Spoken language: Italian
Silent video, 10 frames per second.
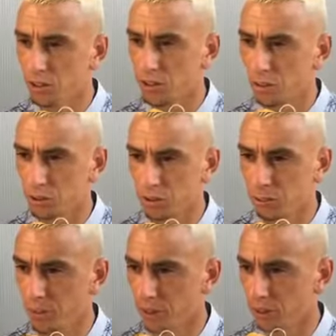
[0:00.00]
cerchiamo
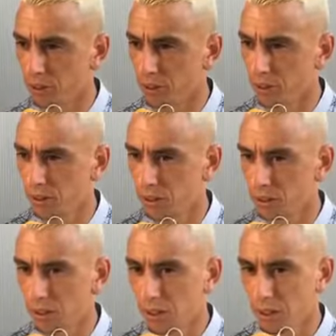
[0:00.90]
sempre
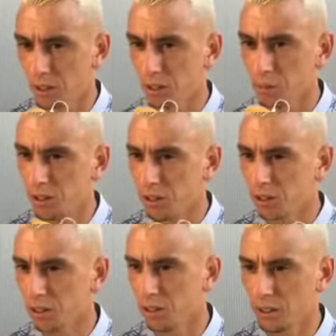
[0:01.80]
di, di,
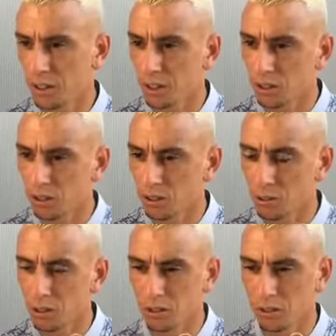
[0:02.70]
mettere
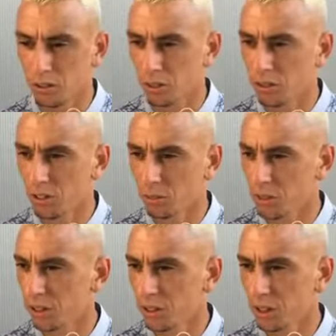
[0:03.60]
dentro quello che ci dice il
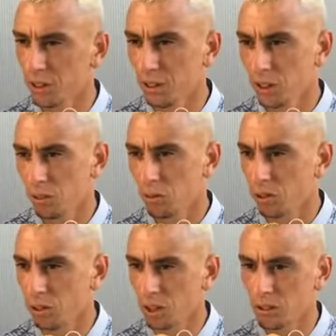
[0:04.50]
mister,
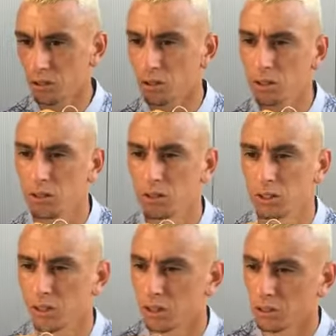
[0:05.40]
quello dell'anno
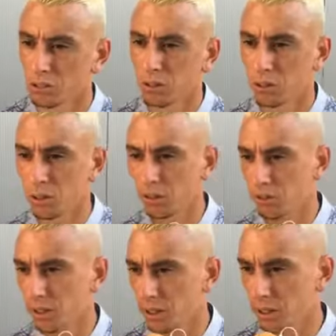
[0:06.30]
scorso, di continuare a
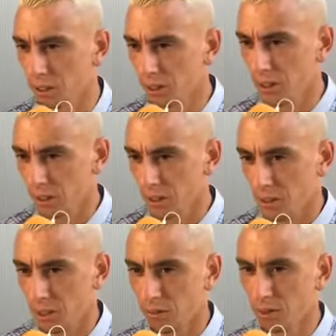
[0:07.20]
fare,
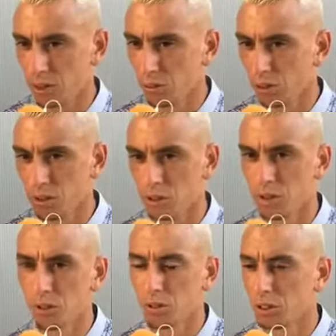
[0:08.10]
a fare, questo
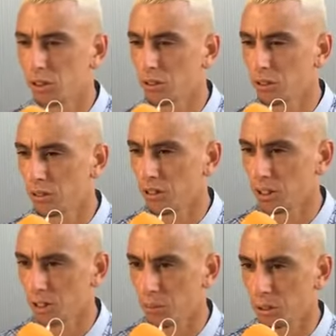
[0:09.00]
che ci ha portato a
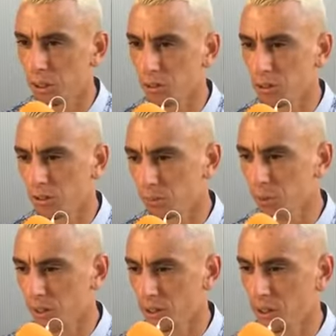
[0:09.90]
vincere il campionato.
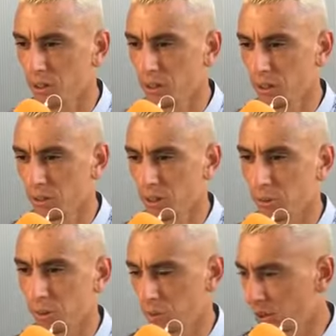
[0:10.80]
Poi
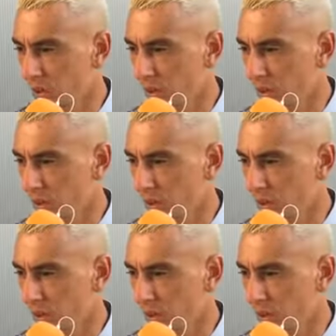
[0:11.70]
sapevamo